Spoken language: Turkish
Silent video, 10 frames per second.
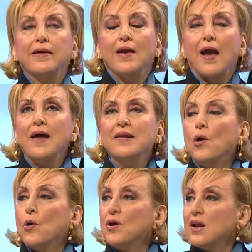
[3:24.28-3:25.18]
yani
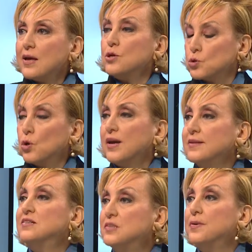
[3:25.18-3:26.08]
öyle şok
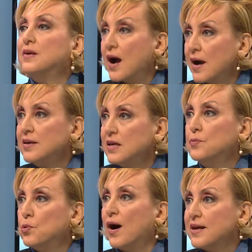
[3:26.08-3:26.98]
edici bir an
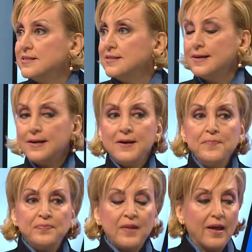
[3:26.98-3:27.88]
ki bu Aslı.
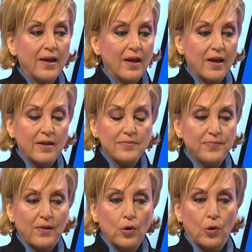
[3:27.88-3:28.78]
E,
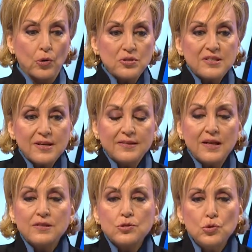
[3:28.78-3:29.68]
o
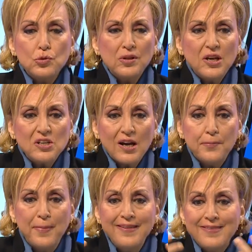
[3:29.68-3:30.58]
sırada sorulacak
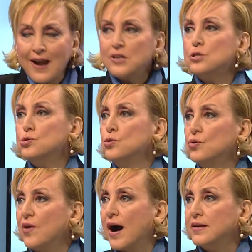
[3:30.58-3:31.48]
binlerce
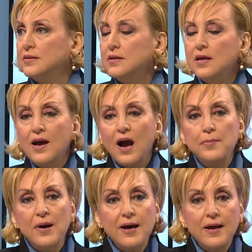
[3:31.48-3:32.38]
soru vardı
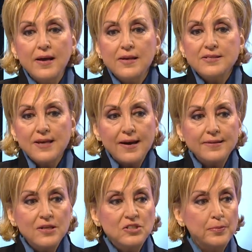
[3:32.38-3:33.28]
ama
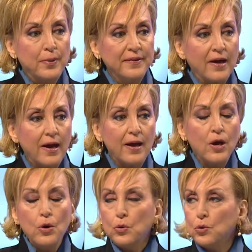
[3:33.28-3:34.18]
sadece bana
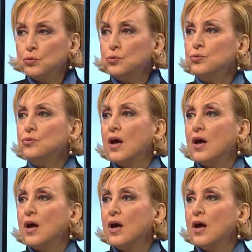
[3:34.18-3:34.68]
onun